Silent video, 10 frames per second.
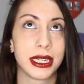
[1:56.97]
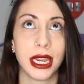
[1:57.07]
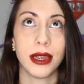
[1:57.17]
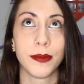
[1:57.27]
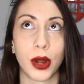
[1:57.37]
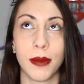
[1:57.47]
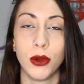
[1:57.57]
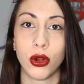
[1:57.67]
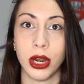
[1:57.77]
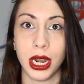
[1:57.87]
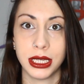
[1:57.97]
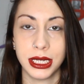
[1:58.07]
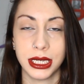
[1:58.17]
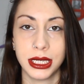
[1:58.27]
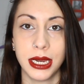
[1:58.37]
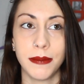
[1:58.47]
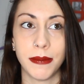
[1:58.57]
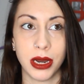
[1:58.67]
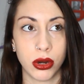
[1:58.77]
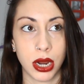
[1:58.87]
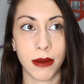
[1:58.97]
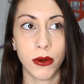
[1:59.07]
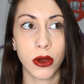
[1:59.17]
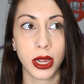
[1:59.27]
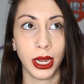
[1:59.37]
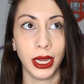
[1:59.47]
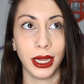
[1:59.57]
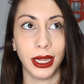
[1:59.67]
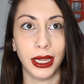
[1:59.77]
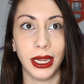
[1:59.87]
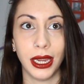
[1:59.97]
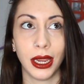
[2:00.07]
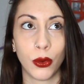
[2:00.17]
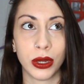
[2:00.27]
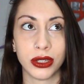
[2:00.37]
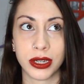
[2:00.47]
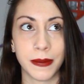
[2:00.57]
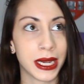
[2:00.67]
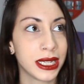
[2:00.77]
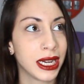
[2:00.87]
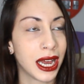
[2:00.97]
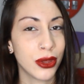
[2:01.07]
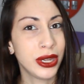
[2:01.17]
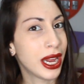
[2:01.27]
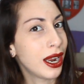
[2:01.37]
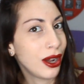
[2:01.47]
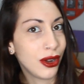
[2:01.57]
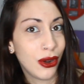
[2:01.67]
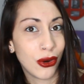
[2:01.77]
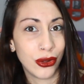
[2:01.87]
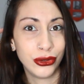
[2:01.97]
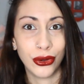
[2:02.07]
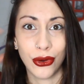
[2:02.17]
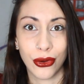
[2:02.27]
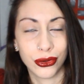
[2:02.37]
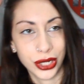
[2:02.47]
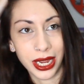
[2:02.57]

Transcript: Es que, por ejemplo, con el HS me lo lavo y en cuanto se me ha secado ya lo noto, o